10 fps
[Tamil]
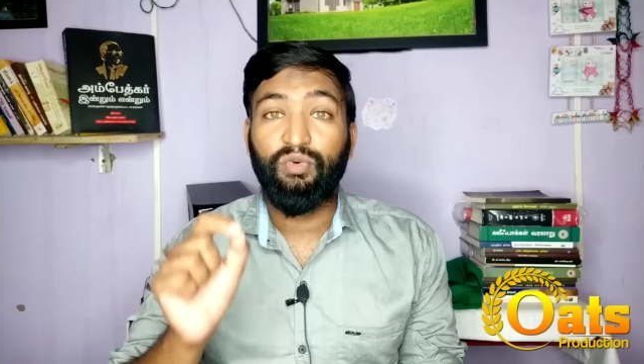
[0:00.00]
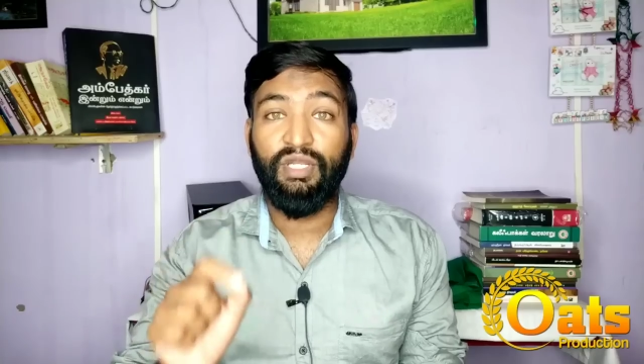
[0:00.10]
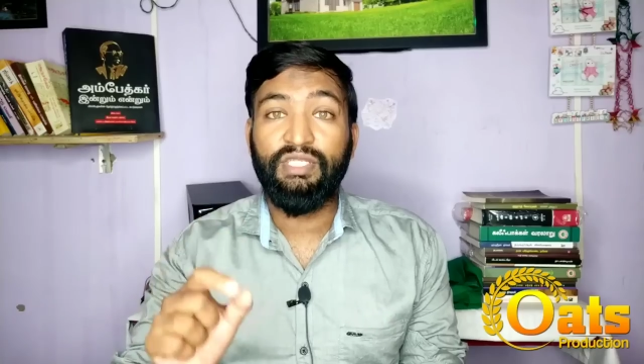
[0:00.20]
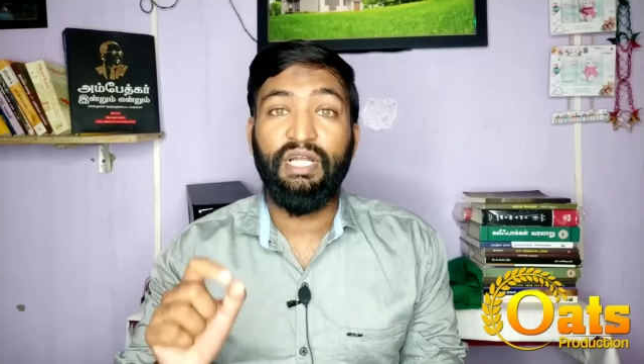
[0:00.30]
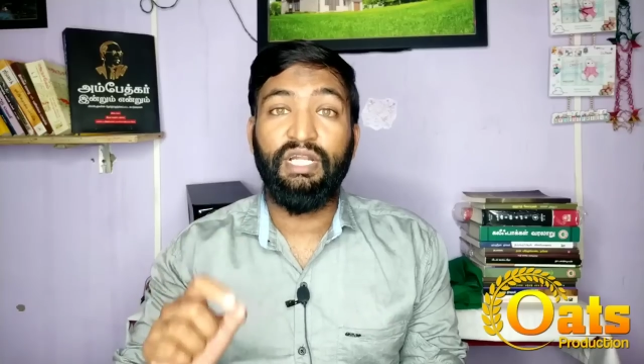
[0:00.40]

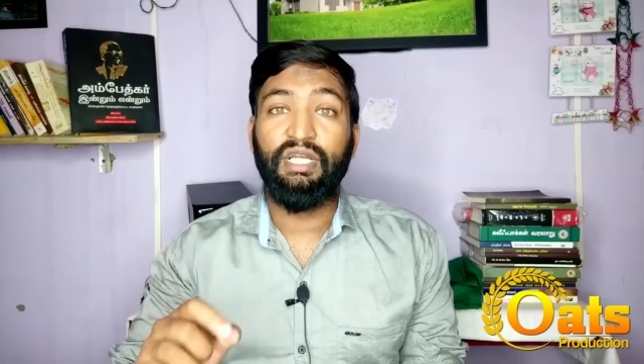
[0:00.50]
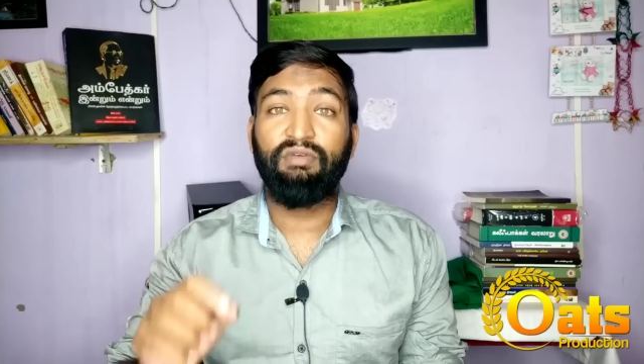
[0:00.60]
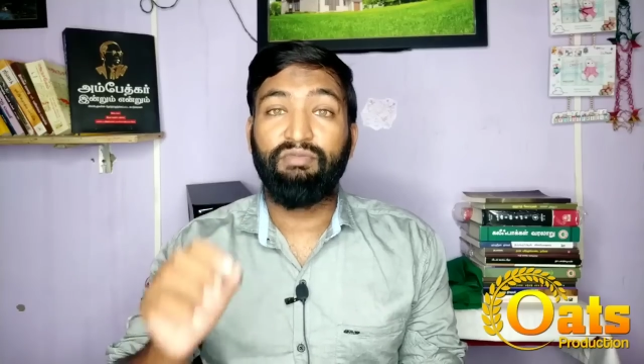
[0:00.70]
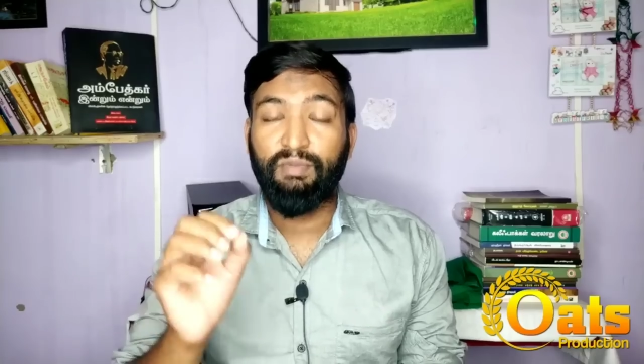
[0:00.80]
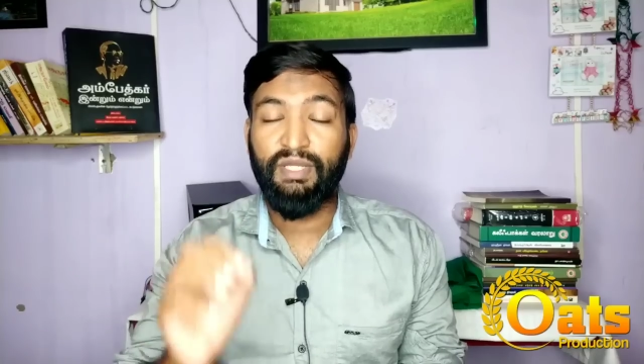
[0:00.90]

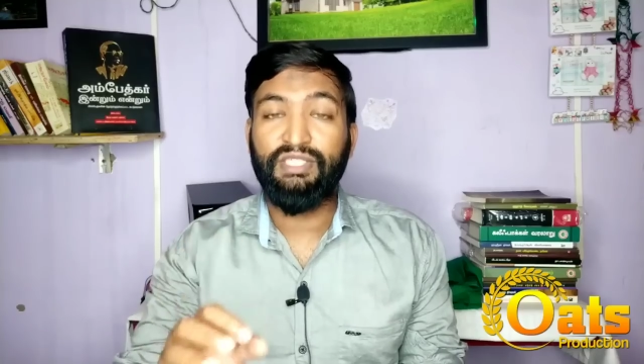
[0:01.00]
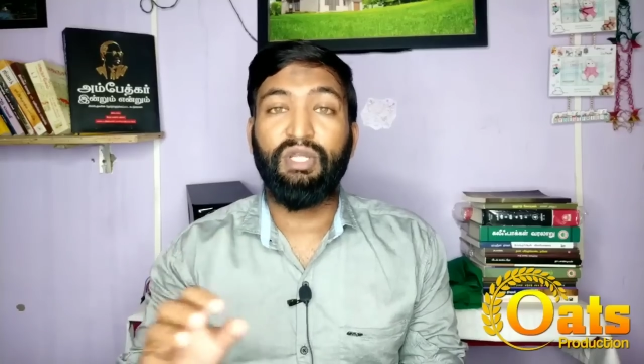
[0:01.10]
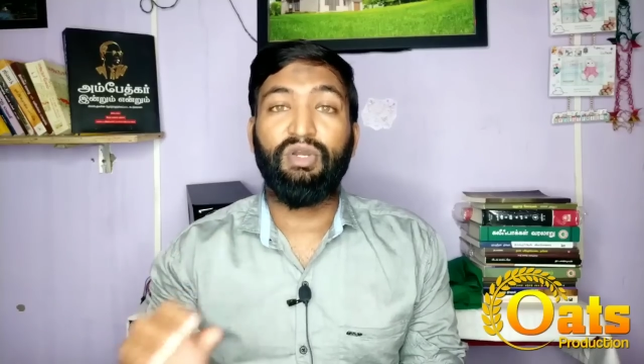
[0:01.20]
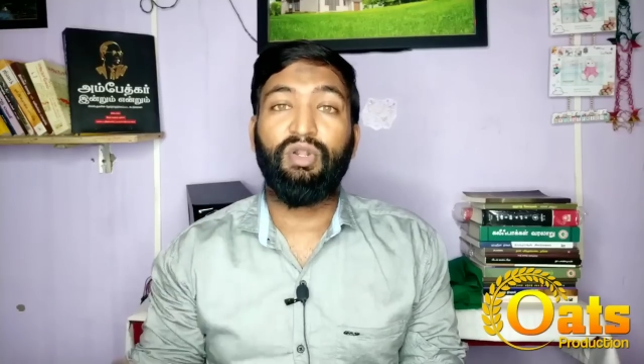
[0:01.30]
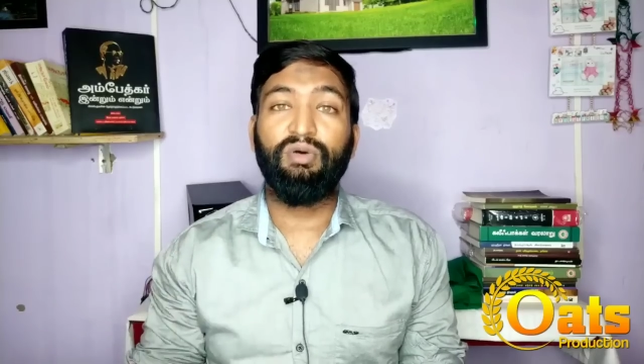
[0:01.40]
குற்றச்சாட்டுகளும்
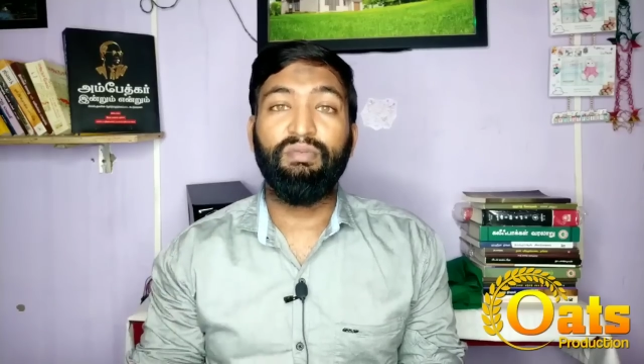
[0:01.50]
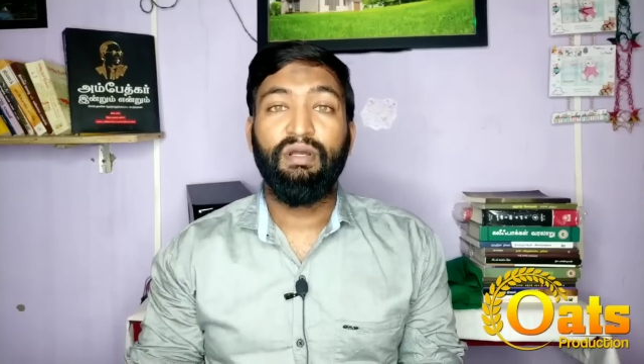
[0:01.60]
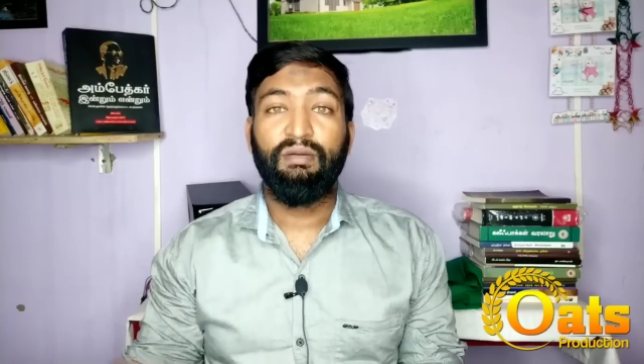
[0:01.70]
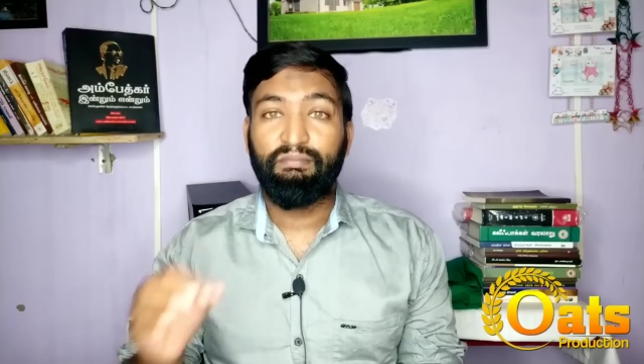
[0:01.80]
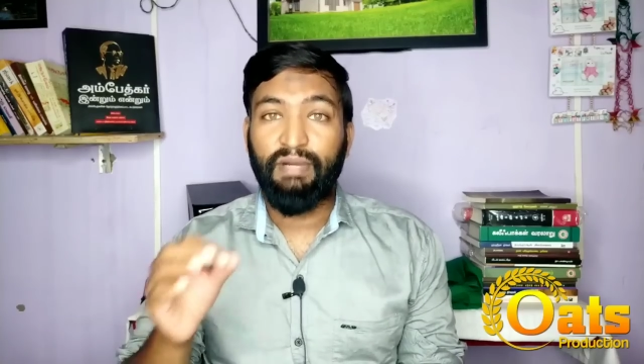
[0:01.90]
விமர்சனங்களும்
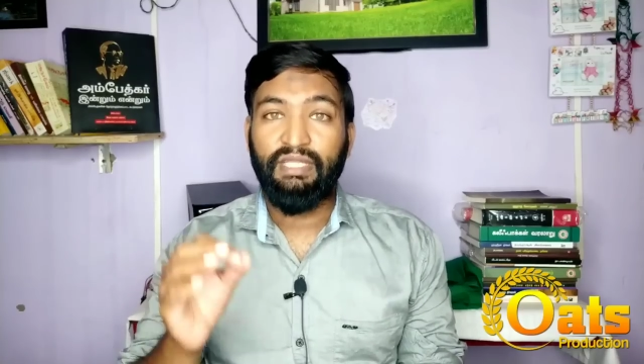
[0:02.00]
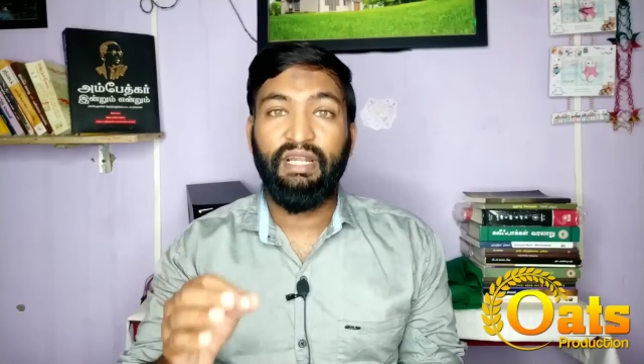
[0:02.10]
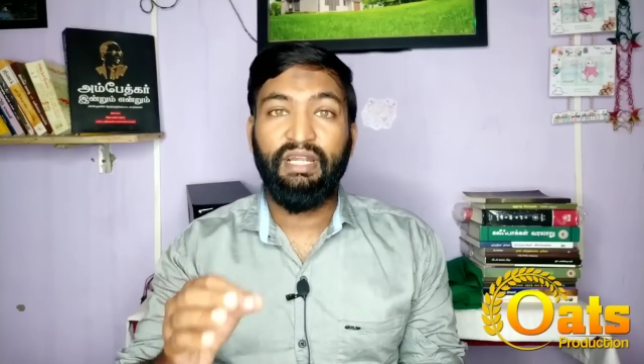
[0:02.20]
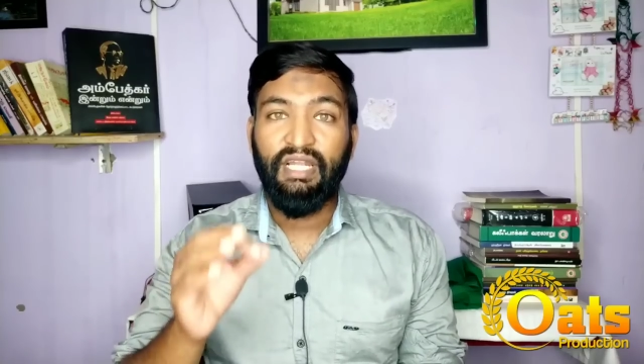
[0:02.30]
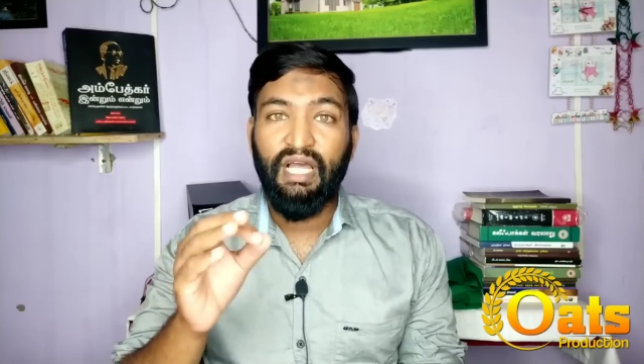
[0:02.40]

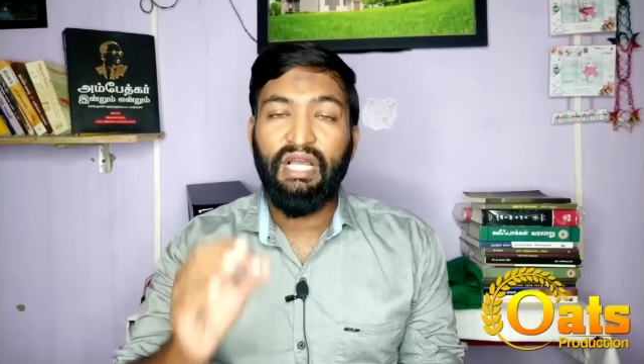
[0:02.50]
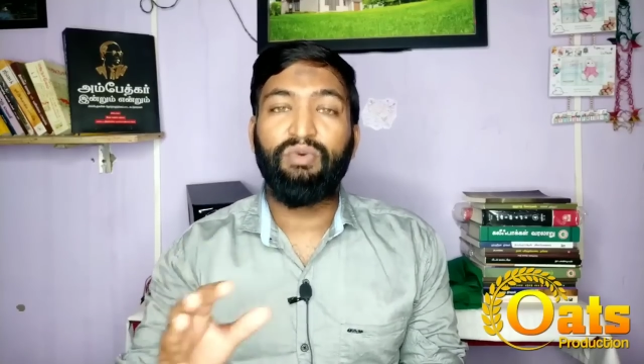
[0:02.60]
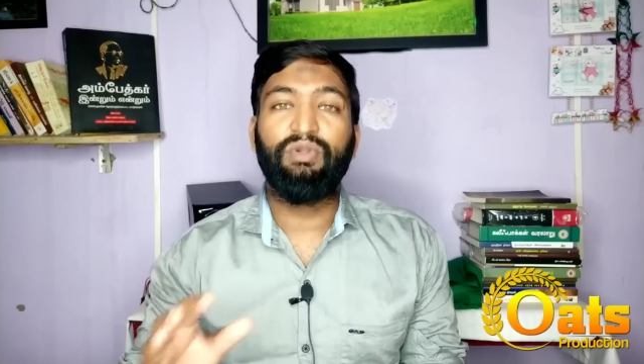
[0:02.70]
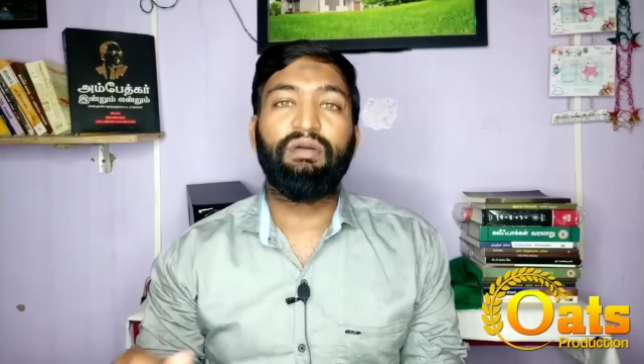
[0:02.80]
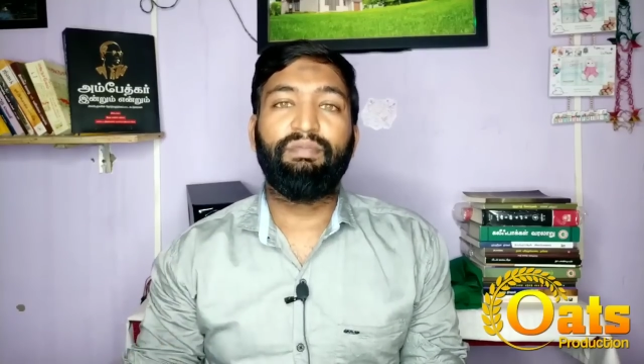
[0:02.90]
பதிலடிகளாக
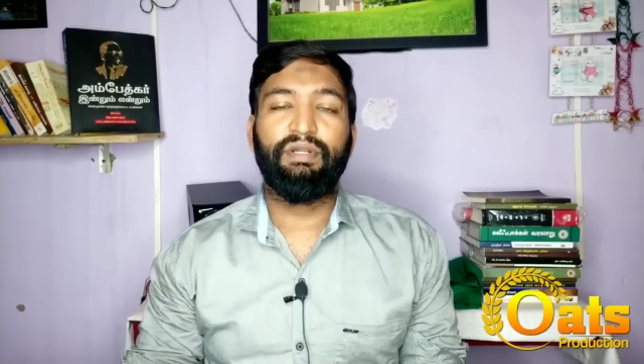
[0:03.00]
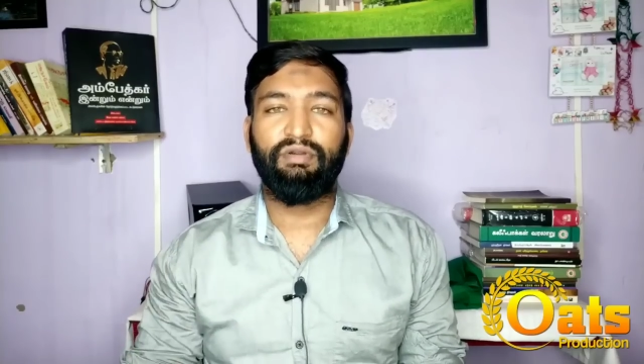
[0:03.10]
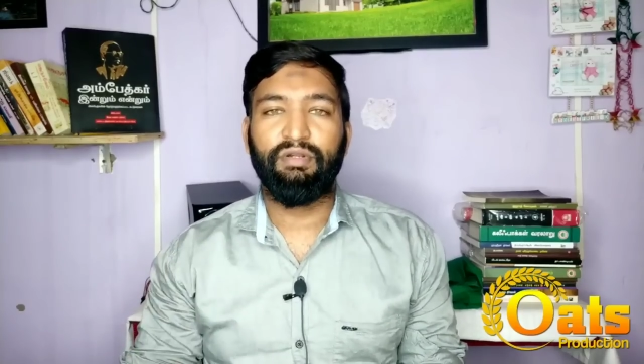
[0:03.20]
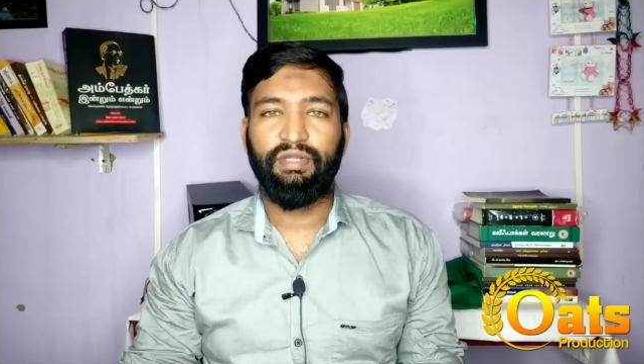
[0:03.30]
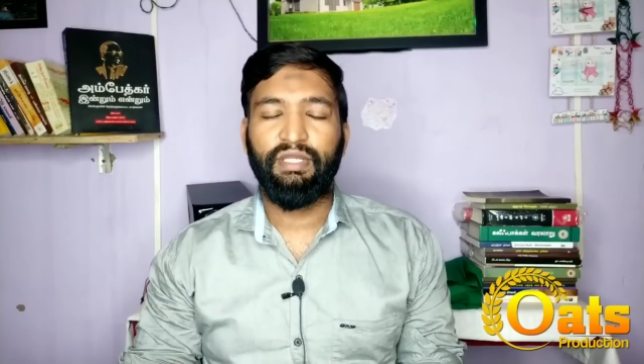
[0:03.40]
கொடுக்கப்பட்டு
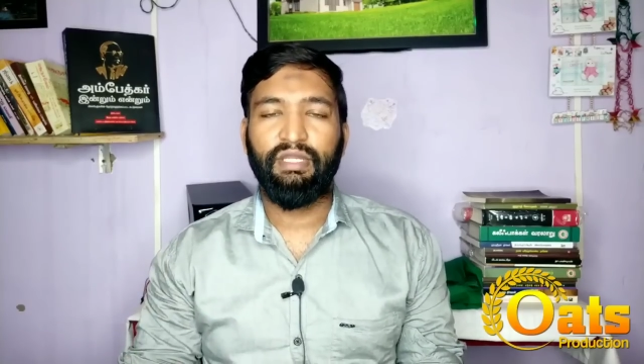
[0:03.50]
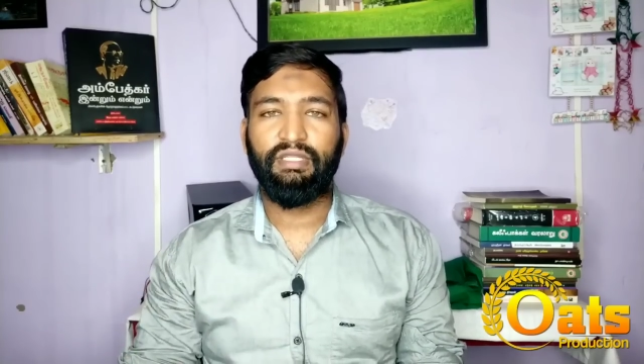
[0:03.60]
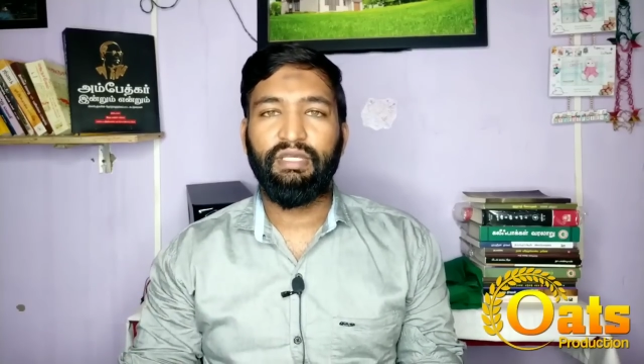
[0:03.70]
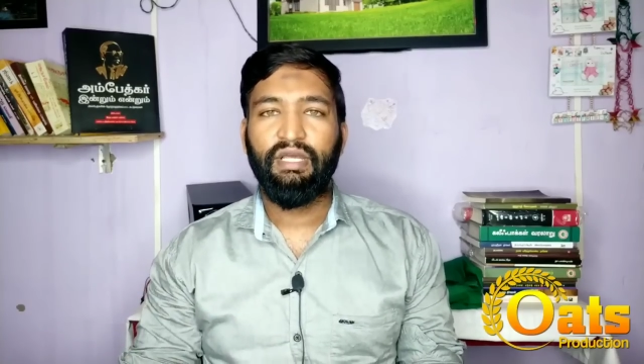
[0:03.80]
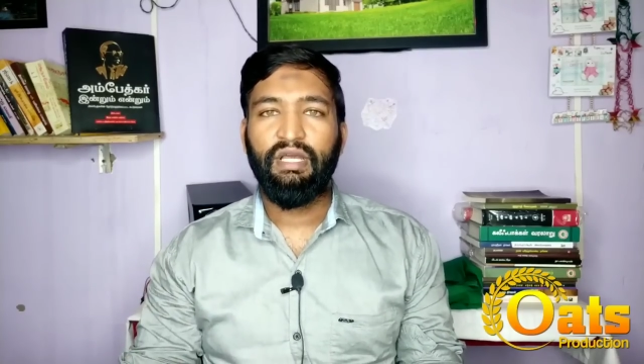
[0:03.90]
கொண்டு வருகிறது